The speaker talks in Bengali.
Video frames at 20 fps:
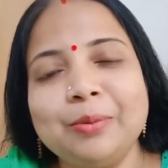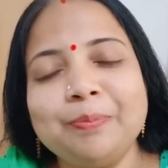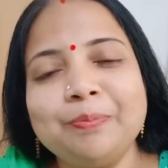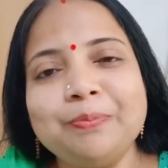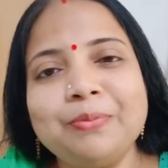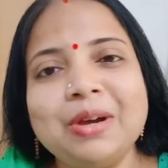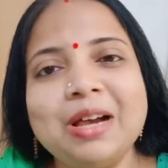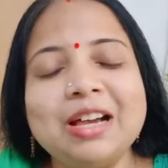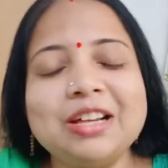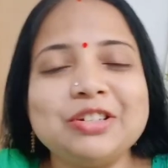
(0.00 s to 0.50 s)

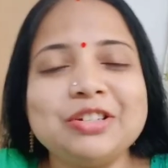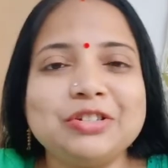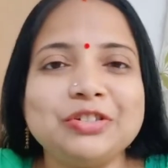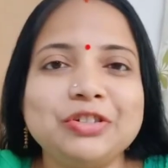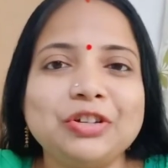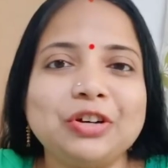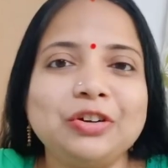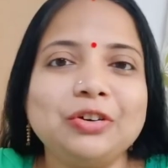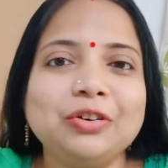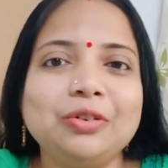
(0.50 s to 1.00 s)
ফার্স্ট
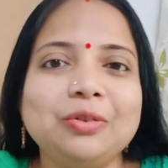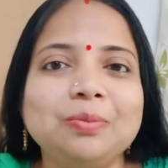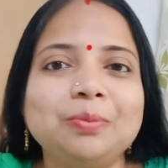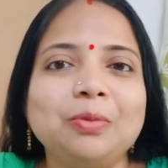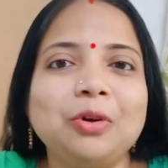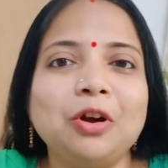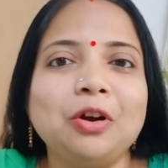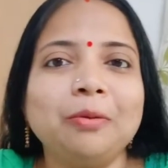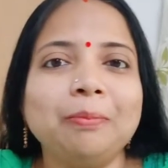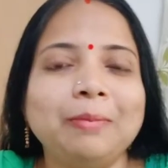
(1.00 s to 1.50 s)
যখন
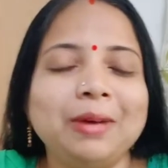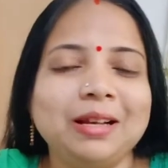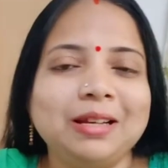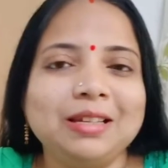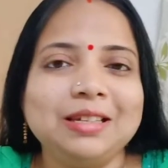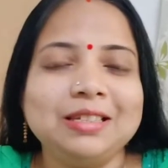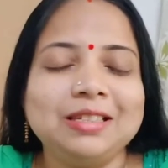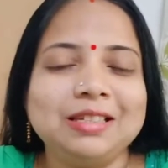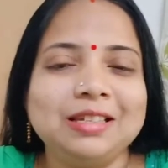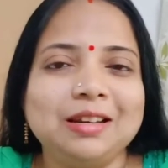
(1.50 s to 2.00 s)
ব্লগ
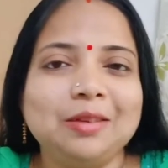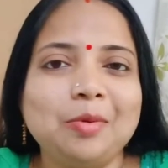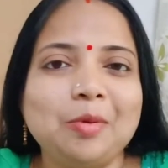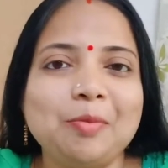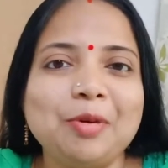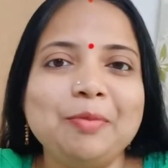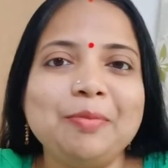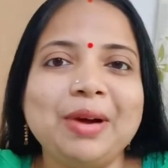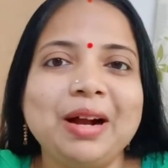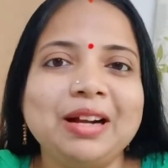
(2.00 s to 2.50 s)
বানিয়েছিলাম
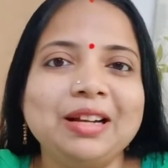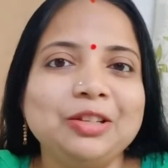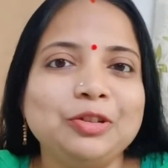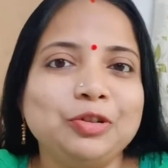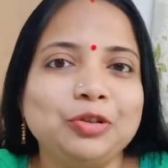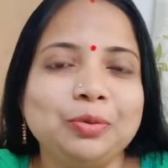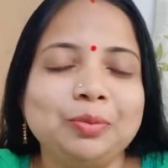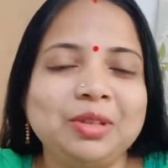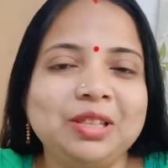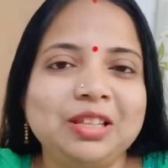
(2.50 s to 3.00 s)
আমার বাড়ির
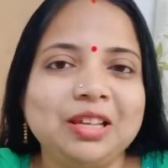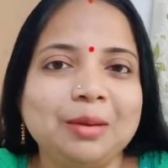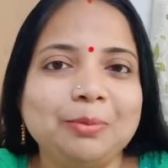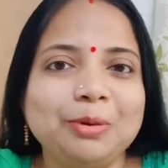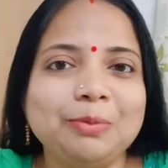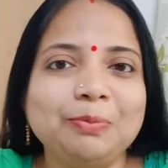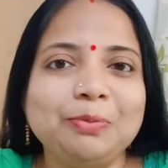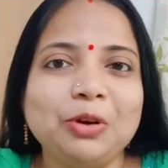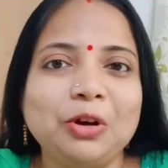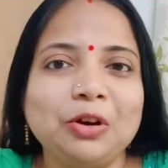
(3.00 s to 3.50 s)
ছবি দিয়ে
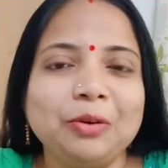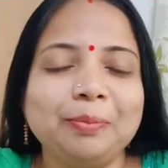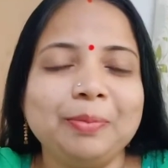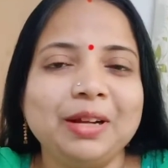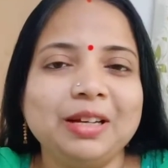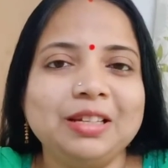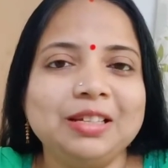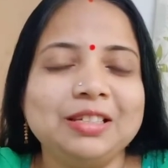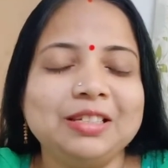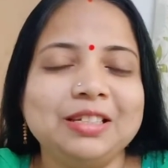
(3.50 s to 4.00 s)
আমি ব্লগ
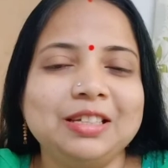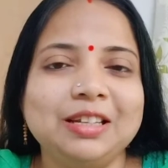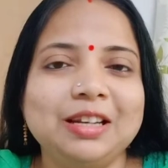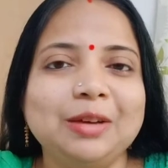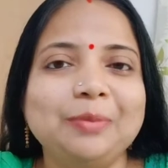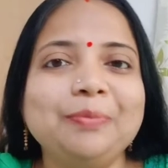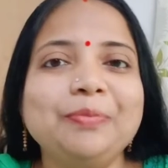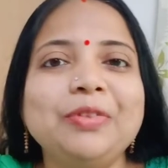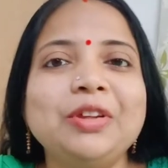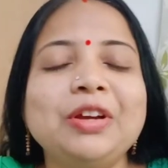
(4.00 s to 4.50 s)

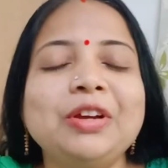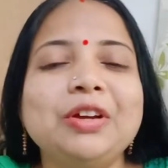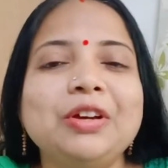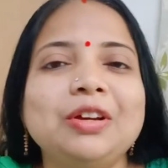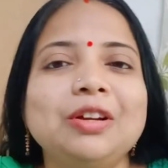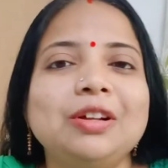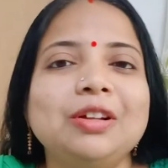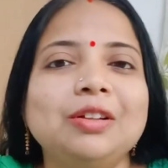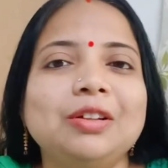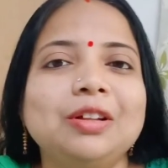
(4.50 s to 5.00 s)
বানিয়েছিলাম
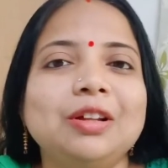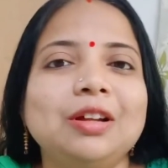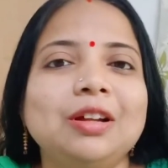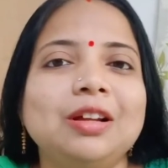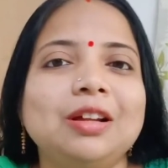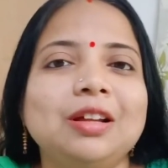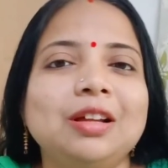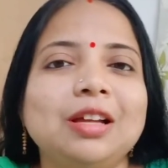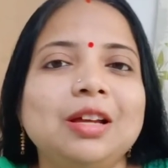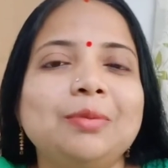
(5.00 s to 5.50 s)

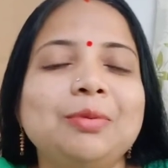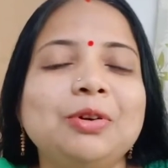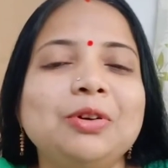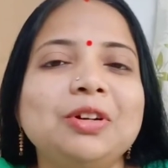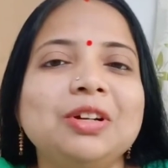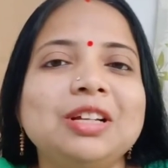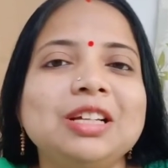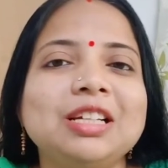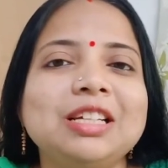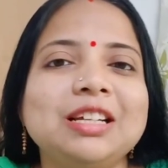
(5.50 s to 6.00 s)
এবং
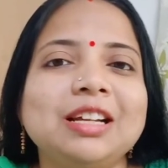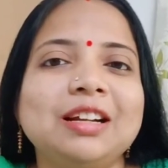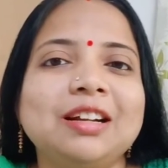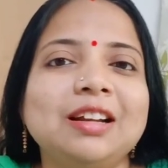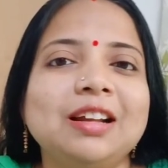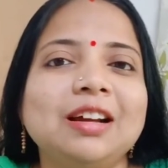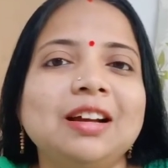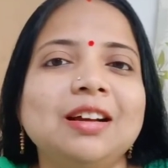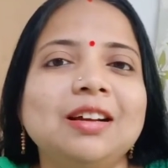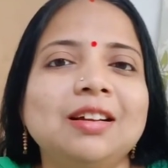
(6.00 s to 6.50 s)

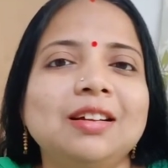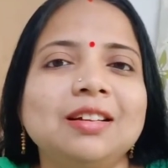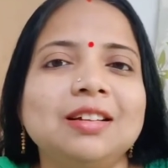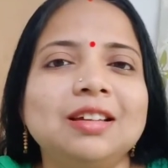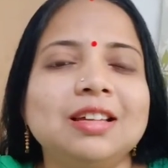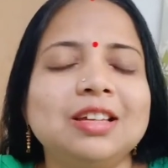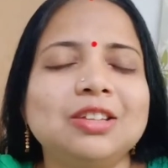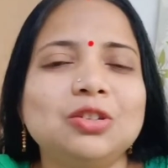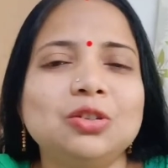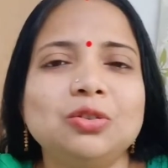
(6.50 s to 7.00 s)
সেটা
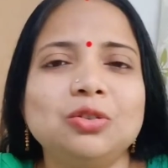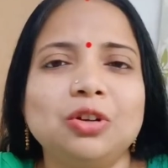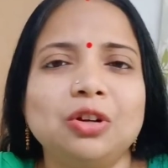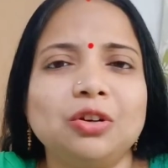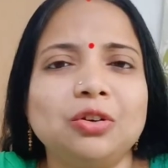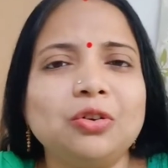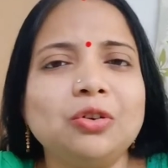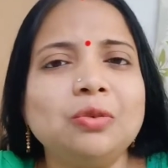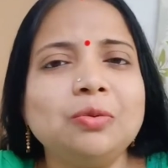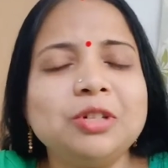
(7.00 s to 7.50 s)
কিছু জন
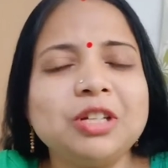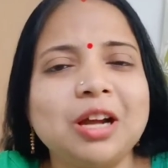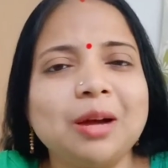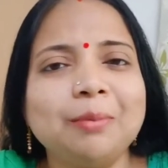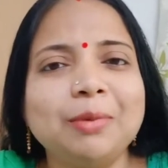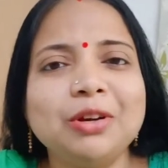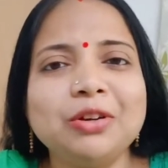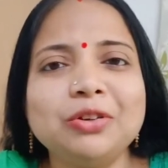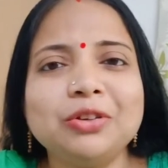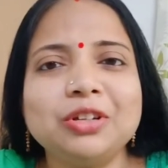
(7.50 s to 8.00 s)
খুব
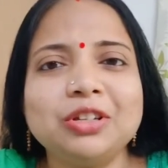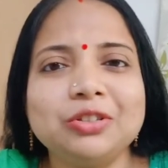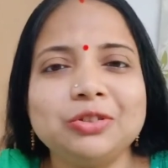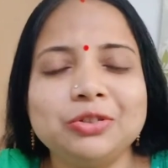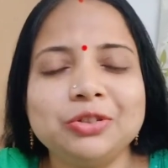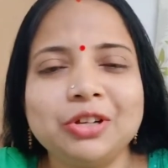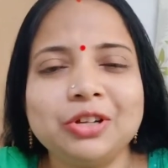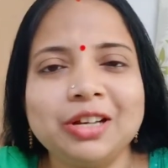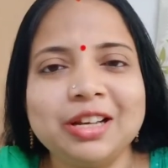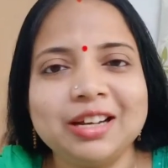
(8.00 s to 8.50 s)
সামান্য কিছু
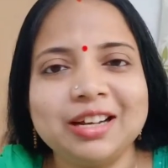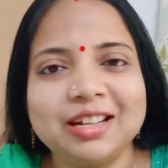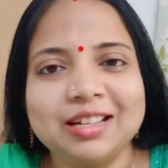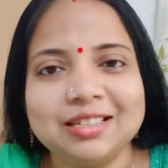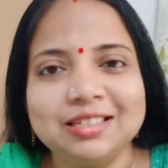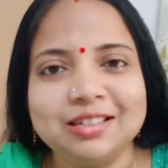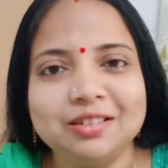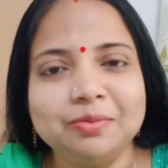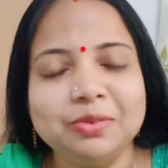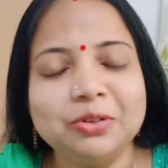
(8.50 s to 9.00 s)
জনের
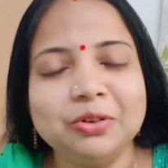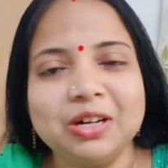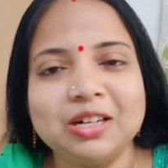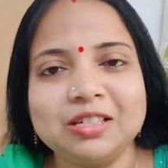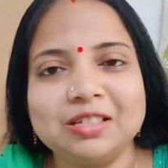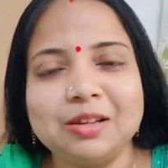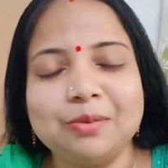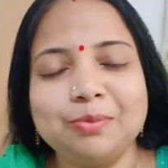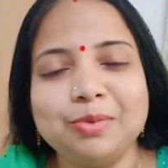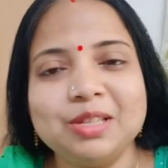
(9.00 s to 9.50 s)
কাছে আমি
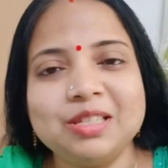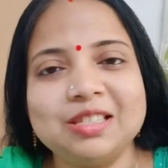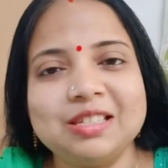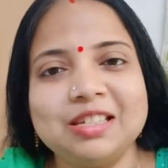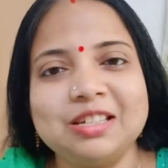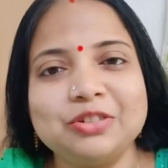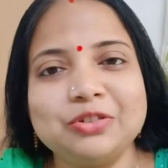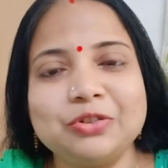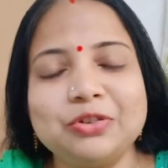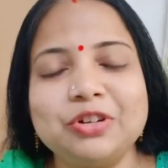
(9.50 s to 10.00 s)
হোয়াটসঅ্যাপে
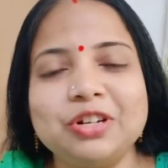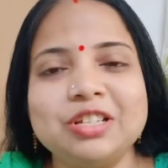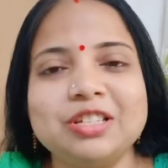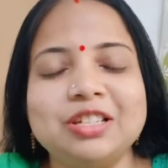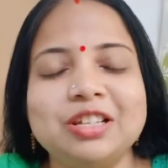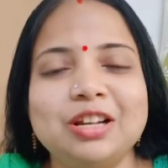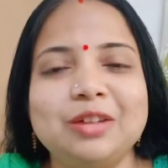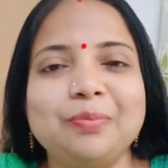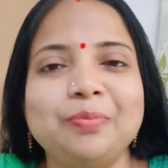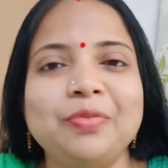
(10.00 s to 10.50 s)
সেন্ড
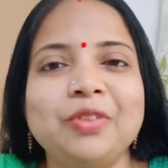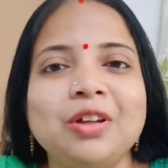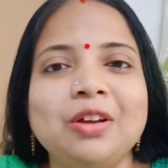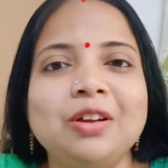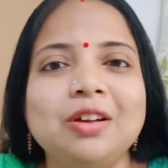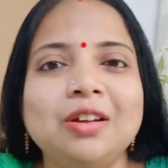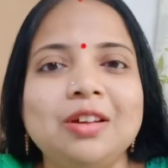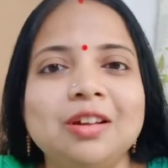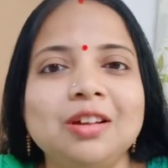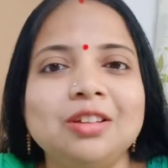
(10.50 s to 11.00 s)
করেছিলাম
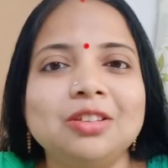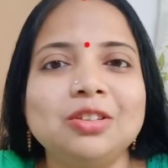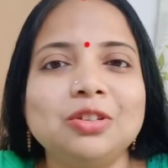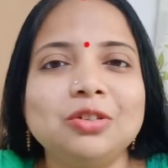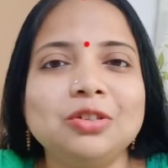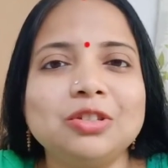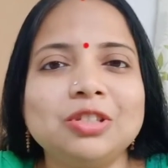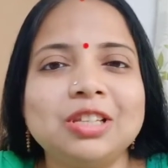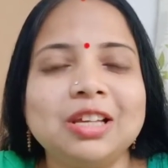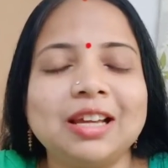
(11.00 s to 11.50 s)
তো
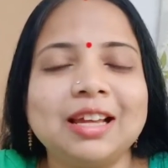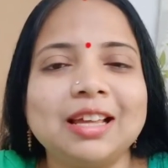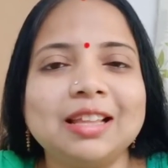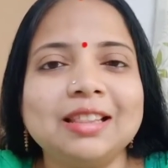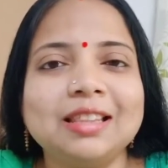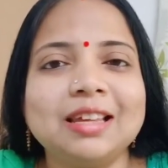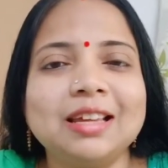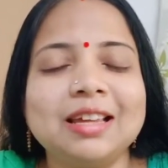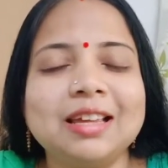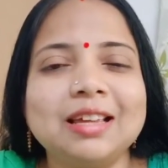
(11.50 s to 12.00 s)
সেখান
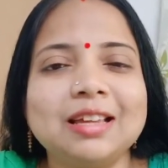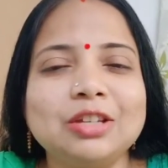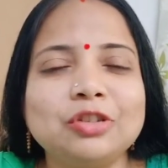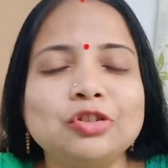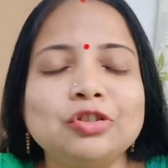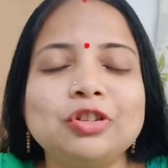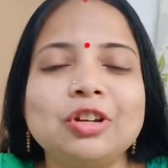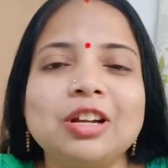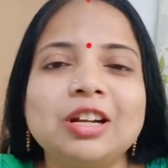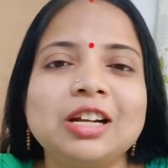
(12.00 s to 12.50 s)
থেকে
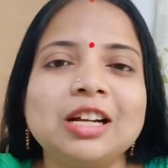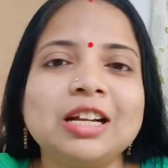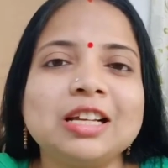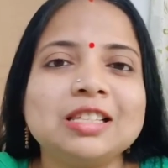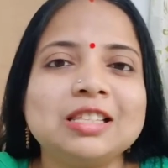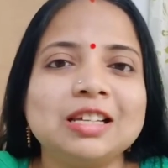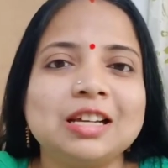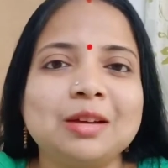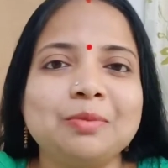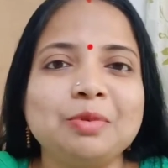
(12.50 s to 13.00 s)
কিছু জনের কাছ
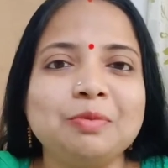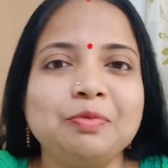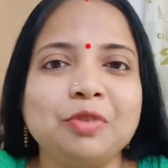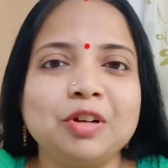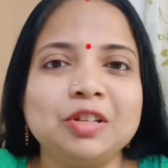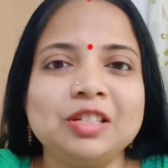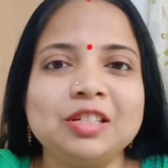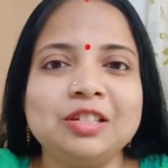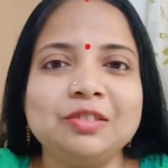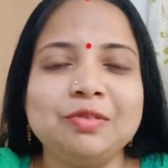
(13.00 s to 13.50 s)
থেকে আমি
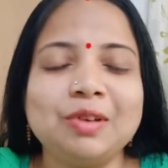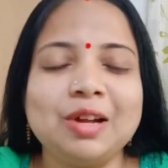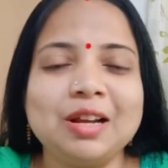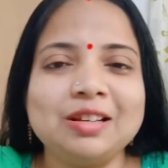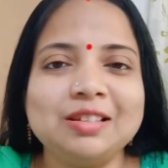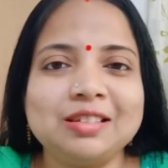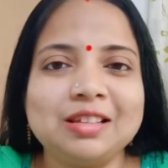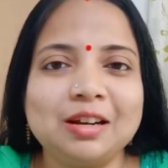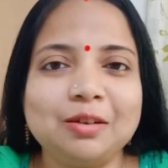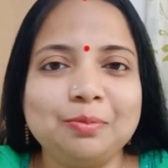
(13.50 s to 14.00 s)
পজিটিভ
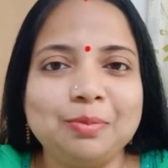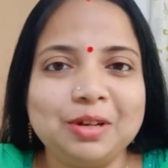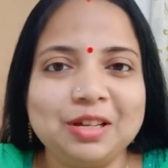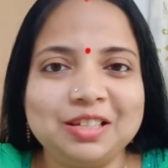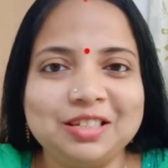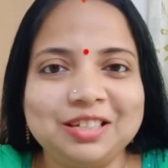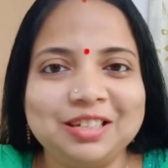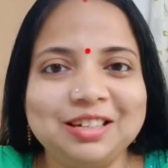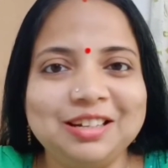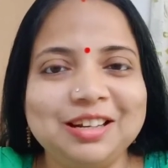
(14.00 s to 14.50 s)
অ্যান্সার
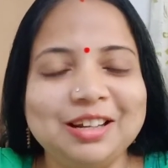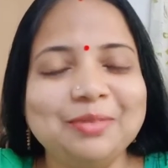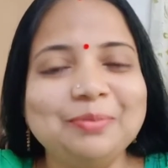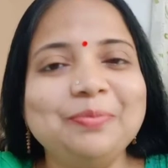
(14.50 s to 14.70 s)
পেয়েছিলাম